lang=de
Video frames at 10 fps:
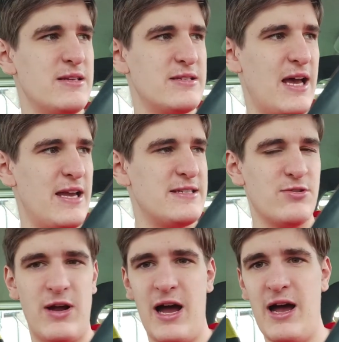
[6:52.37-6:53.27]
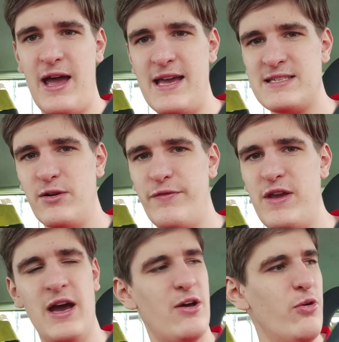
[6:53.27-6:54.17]
sei es sogar
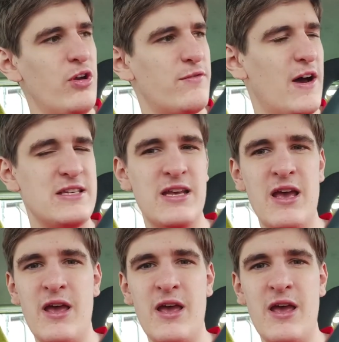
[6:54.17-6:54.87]
S04, irgendwas.